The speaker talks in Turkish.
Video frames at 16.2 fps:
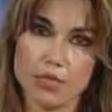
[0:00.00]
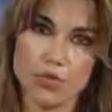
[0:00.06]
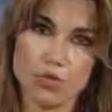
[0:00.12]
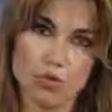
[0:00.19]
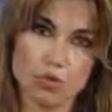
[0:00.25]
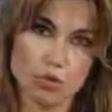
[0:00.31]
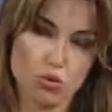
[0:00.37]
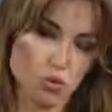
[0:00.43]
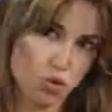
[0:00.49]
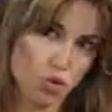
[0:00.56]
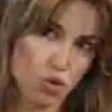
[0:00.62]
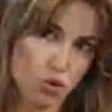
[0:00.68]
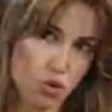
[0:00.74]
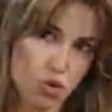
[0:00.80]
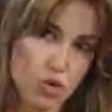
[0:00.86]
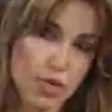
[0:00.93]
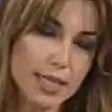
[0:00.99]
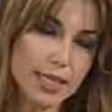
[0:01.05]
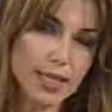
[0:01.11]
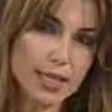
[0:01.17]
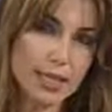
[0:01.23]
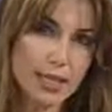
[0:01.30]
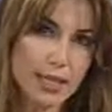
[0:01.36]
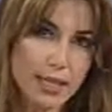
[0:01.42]
de
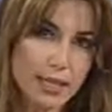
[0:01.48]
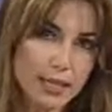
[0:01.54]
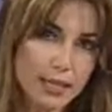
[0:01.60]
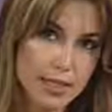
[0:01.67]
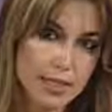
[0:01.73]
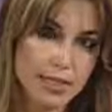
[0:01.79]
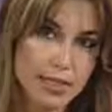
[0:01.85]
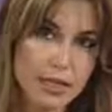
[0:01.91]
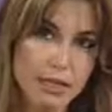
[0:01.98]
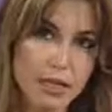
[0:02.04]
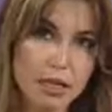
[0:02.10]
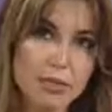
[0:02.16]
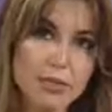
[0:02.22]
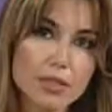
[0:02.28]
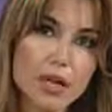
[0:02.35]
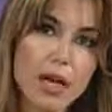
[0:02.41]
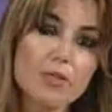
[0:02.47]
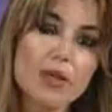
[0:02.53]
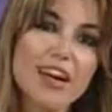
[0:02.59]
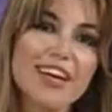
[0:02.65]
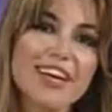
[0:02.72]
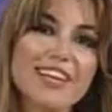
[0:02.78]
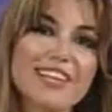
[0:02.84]
konuşacağız yayının devamında ama